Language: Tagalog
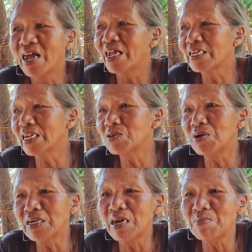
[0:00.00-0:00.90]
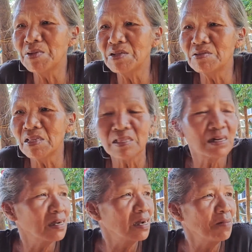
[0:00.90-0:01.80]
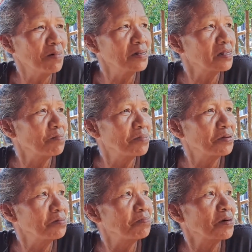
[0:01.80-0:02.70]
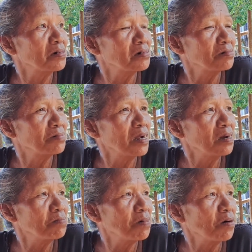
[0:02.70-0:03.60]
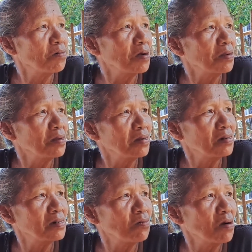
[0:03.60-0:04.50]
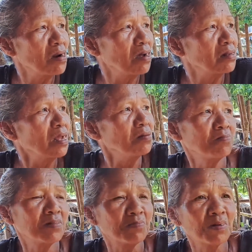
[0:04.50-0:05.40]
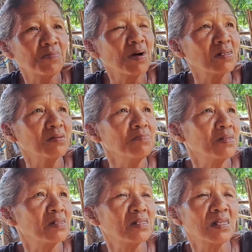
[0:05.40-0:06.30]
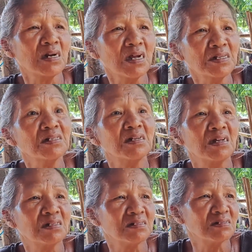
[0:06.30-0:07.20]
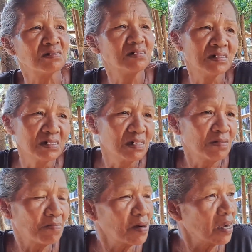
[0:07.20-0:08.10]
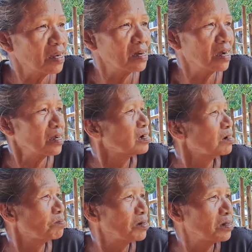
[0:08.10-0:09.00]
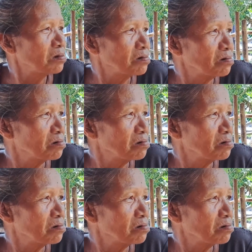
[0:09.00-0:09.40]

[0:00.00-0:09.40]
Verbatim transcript: Inanuhan eh, eh, namin yun tinagaman. Sabi ko, pag halimbawa ay nawala na, may mga bata, may titirahan ba? Hmm, bait naman ng Malaking laki naman yun.